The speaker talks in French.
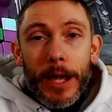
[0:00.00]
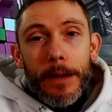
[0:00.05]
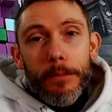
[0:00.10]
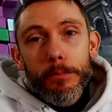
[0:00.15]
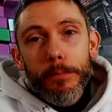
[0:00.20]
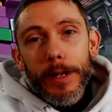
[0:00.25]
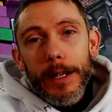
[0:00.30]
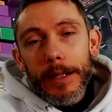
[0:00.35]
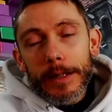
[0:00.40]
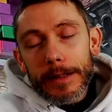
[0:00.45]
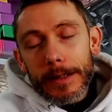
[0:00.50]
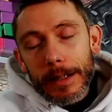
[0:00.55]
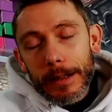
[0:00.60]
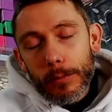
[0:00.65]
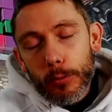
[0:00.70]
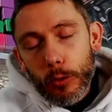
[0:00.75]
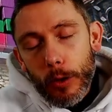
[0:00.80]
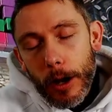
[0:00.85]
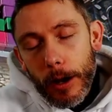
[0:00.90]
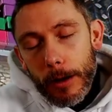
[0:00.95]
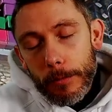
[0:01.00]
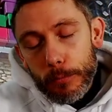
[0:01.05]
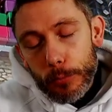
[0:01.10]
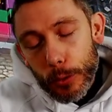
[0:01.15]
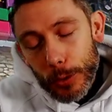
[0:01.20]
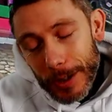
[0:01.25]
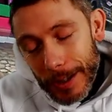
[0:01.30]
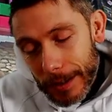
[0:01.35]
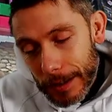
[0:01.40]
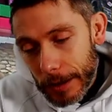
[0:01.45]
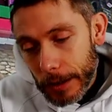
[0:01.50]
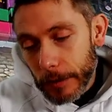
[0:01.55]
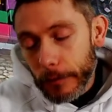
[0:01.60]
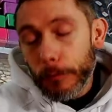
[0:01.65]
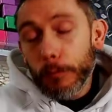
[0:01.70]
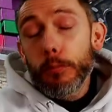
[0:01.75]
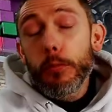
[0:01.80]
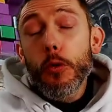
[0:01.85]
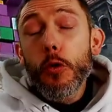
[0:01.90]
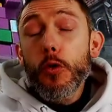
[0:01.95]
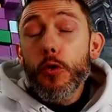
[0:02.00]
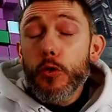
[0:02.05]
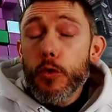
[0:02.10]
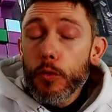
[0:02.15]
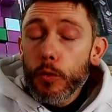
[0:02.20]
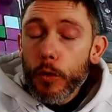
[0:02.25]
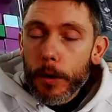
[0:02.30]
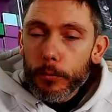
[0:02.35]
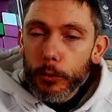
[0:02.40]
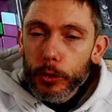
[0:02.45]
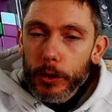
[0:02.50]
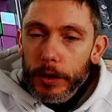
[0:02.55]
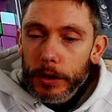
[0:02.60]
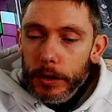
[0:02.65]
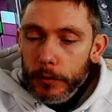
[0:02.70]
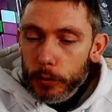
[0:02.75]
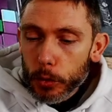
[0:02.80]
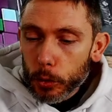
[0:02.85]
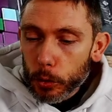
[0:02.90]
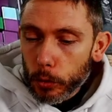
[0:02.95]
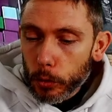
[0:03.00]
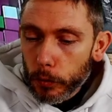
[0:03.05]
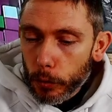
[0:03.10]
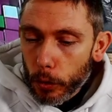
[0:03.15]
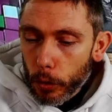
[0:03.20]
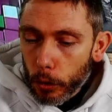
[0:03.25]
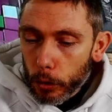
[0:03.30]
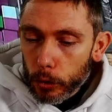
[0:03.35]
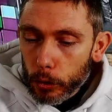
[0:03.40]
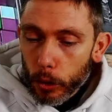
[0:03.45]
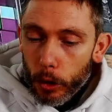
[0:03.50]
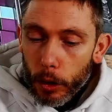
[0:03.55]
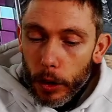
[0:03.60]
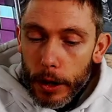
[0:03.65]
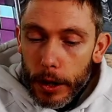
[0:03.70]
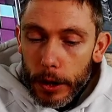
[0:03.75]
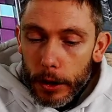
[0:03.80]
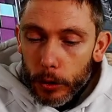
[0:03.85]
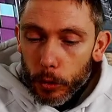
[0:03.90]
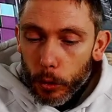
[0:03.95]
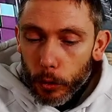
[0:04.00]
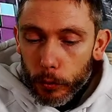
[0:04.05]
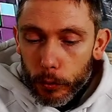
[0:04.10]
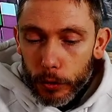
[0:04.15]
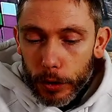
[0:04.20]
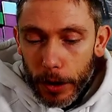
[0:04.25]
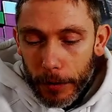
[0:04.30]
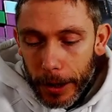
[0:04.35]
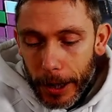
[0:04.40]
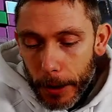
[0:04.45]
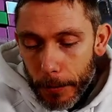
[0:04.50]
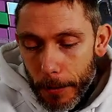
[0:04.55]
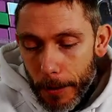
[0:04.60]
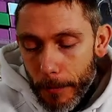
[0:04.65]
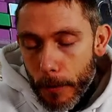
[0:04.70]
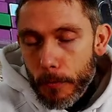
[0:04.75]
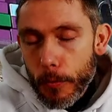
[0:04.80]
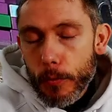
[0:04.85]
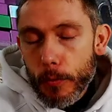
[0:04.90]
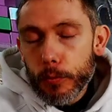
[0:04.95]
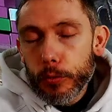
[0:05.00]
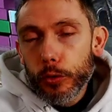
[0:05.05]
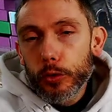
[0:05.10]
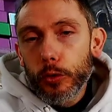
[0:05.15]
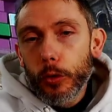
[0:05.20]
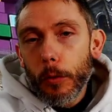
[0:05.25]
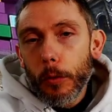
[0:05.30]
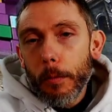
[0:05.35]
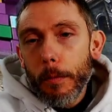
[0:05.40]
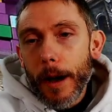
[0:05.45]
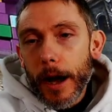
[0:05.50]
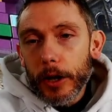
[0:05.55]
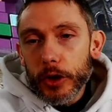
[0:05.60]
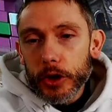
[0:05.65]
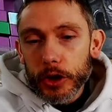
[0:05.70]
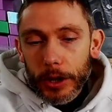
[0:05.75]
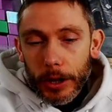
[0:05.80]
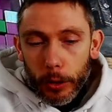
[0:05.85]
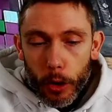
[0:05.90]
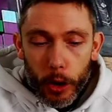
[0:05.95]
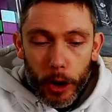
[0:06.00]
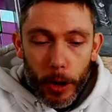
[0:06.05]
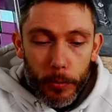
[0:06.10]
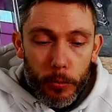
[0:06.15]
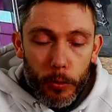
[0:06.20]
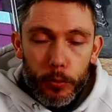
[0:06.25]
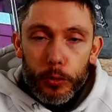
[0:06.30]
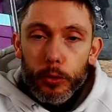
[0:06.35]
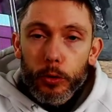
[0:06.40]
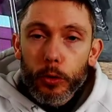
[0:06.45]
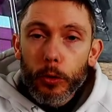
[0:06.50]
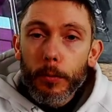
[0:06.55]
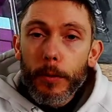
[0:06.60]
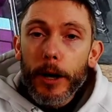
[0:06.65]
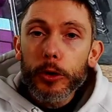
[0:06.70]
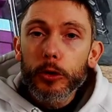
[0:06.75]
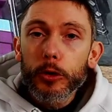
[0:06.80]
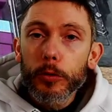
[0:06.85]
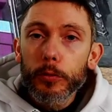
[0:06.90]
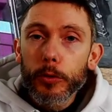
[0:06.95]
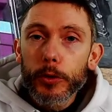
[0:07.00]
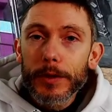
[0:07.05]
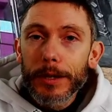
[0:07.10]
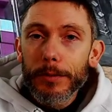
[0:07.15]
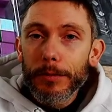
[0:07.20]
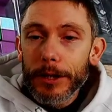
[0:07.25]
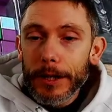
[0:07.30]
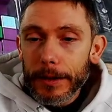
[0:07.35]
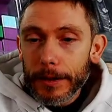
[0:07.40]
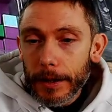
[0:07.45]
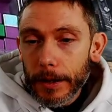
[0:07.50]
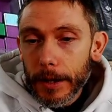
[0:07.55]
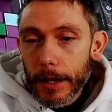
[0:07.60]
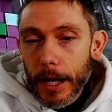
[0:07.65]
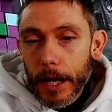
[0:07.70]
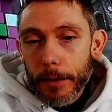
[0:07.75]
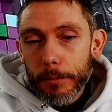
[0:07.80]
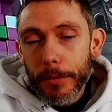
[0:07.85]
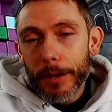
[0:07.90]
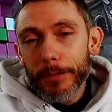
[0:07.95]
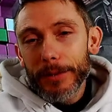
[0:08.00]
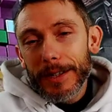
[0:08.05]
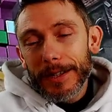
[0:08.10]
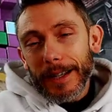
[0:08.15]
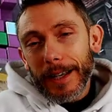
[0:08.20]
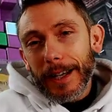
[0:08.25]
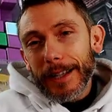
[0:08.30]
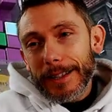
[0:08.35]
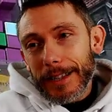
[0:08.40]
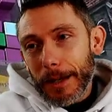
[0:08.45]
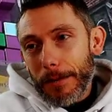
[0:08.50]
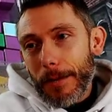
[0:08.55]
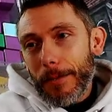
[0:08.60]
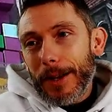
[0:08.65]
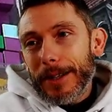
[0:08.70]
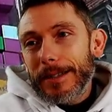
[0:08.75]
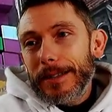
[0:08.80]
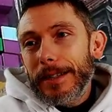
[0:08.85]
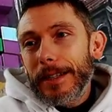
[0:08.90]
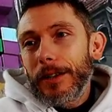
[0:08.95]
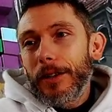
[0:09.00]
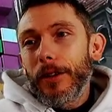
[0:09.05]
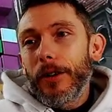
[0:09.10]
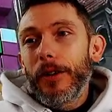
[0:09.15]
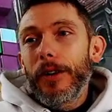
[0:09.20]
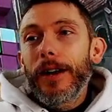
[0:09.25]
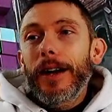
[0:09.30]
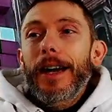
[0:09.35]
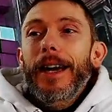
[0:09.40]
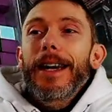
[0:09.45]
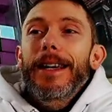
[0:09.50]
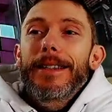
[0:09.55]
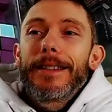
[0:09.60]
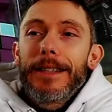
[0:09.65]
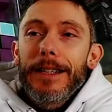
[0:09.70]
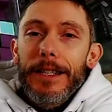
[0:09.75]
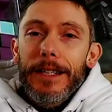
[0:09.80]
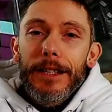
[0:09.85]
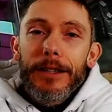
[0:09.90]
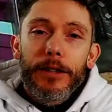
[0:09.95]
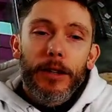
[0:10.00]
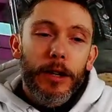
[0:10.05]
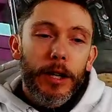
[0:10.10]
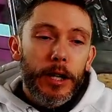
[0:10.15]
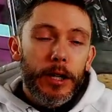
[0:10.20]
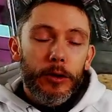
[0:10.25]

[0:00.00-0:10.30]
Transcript: Mais c'est moins punitif, beaucoup moins punitif, je trouve, que dehors. Donc, vous avez quand même un peu plus de marge d'erreur, un peu plus de marge de possibilité, même si ça reste quand même assez euh, rectiligne.